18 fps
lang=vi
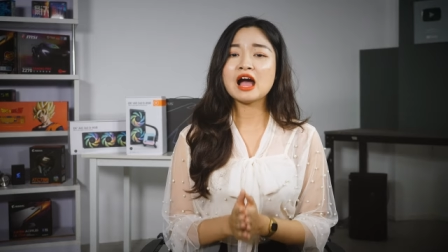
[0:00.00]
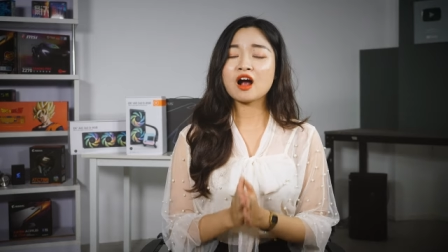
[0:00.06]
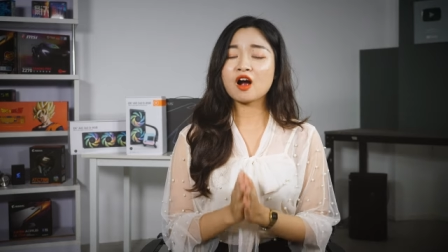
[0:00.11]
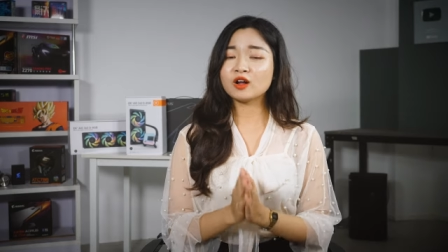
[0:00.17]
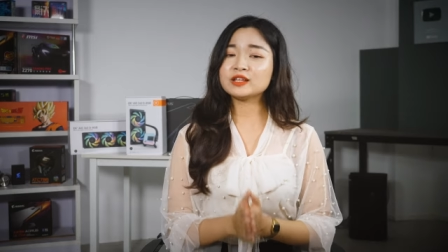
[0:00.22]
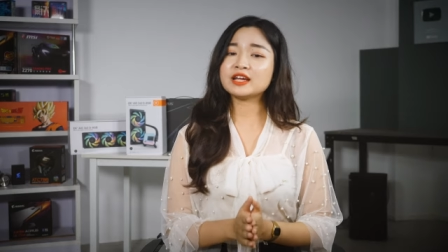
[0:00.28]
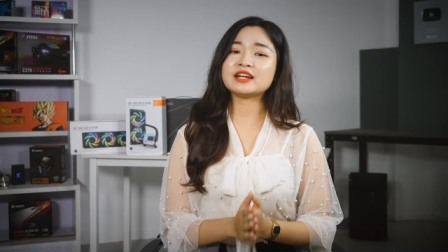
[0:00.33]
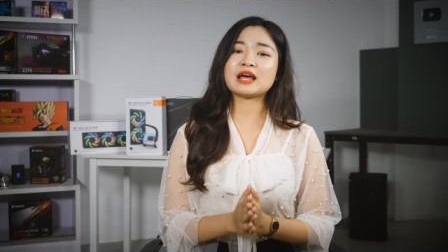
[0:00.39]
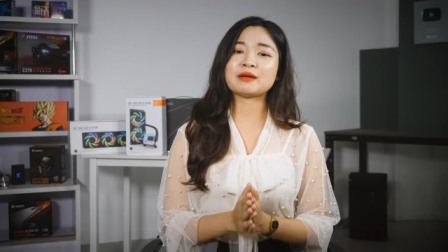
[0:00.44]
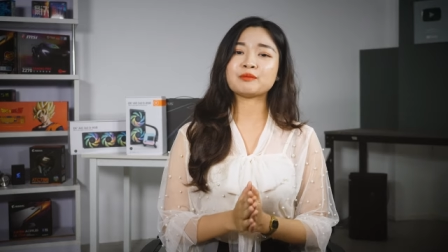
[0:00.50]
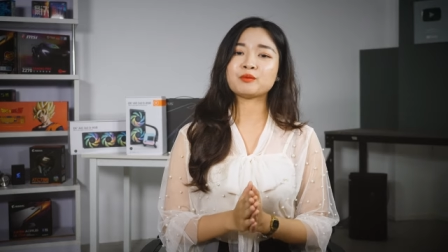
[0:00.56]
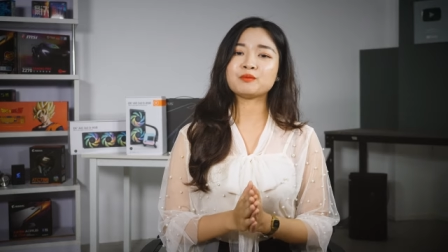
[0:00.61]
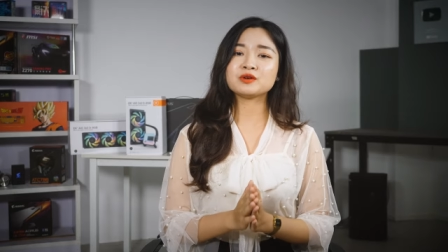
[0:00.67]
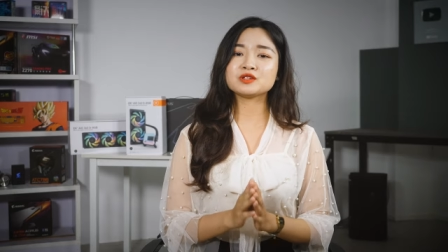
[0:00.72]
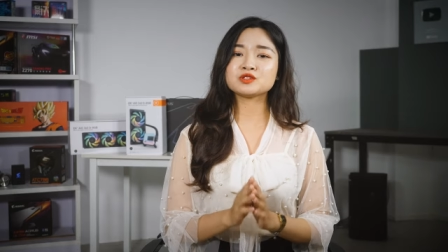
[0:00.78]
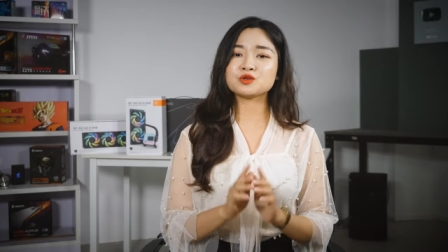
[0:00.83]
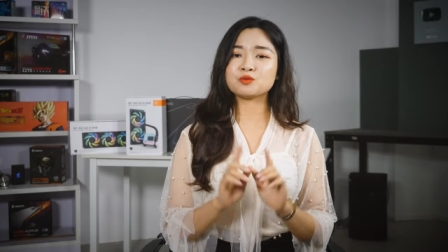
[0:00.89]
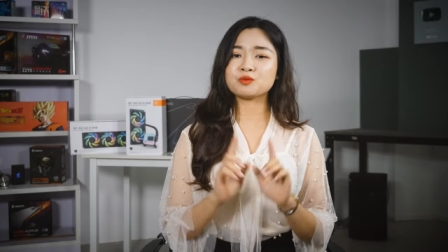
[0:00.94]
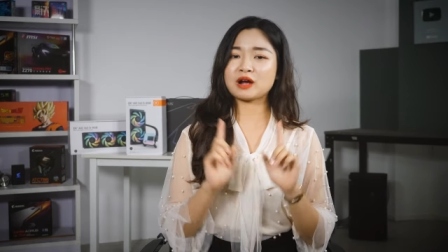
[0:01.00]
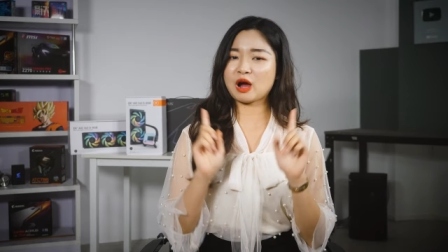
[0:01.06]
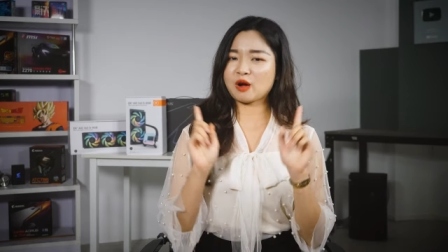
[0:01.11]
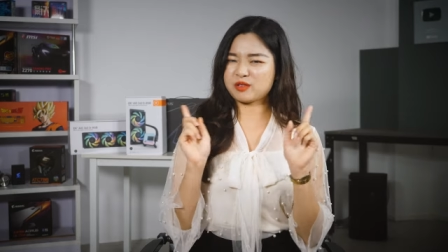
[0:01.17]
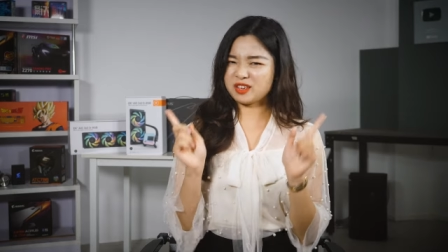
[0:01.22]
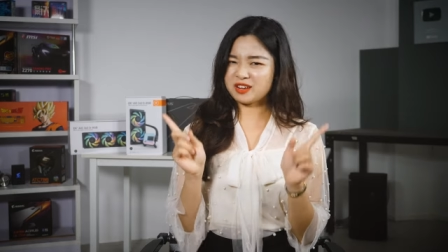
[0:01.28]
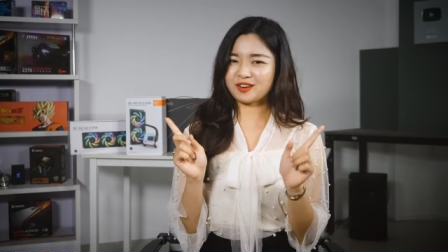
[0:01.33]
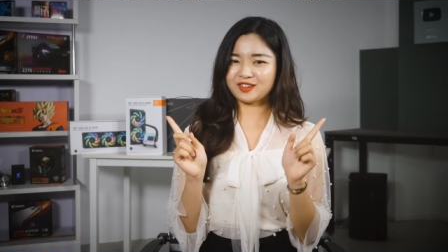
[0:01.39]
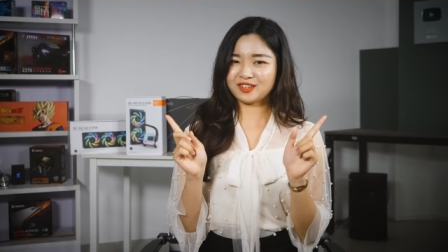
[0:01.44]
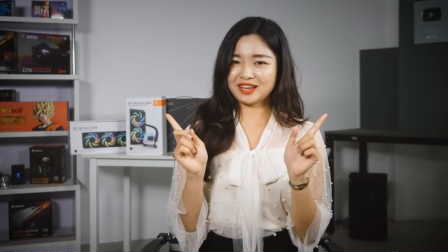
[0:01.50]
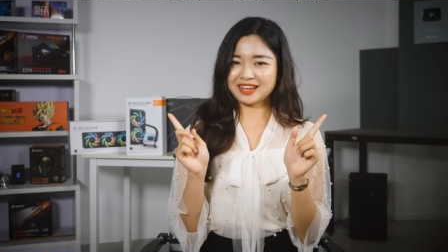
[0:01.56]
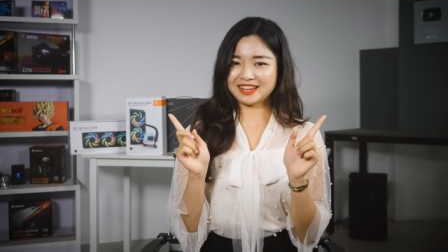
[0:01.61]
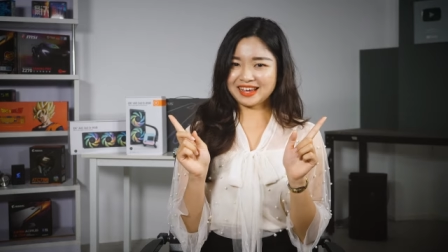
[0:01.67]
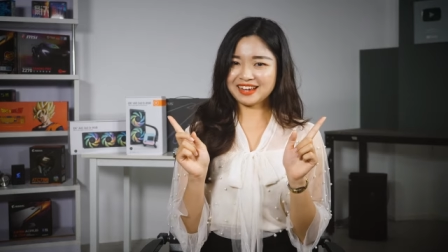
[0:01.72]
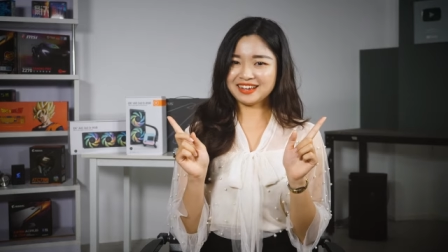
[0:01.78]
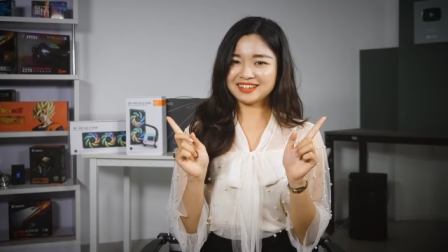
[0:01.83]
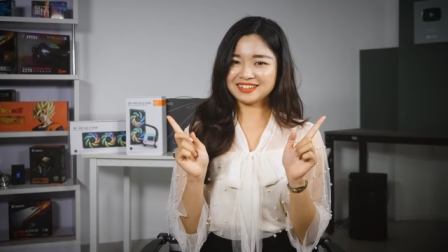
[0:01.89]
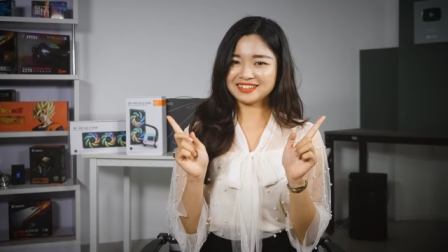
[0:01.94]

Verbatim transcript: có thể đạt một mức sùng cao nhất có thể nhé